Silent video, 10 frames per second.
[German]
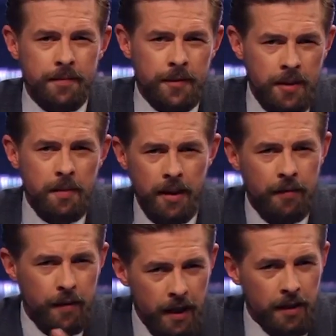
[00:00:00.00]
das Thema
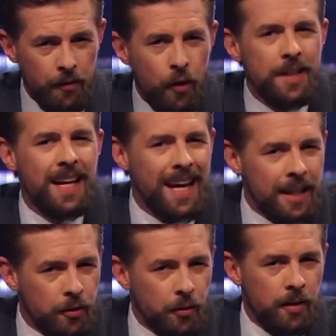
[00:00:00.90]
der vergangenen Woche, der
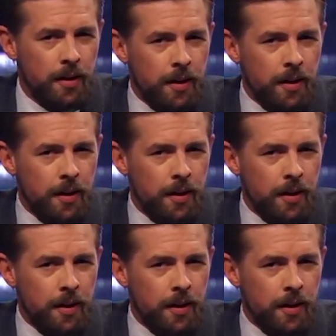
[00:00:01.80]
Echo.